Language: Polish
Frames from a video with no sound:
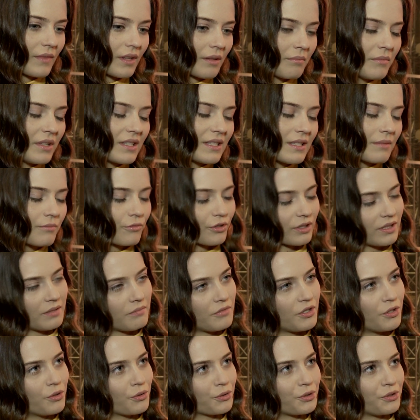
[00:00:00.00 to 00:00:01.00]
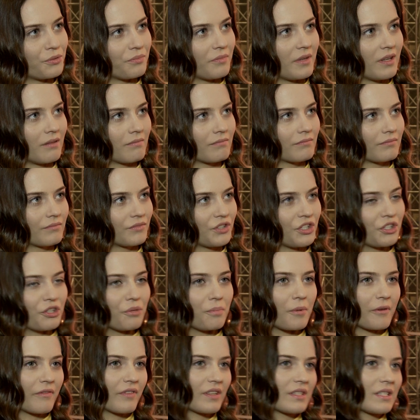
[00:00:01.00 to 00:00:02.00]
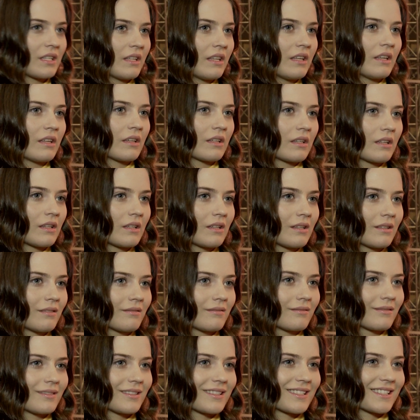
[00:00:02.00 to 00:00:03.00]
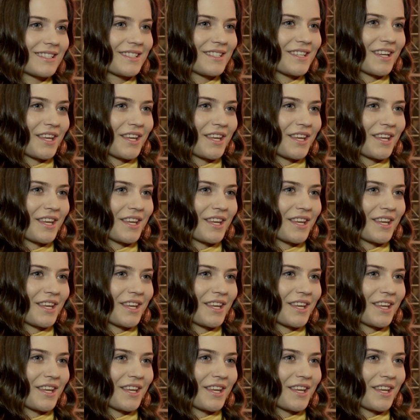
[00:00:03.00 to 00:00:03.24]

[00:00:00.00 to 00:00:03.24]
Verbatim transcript: między młodymi ludźmi, niedopowiedzeń, z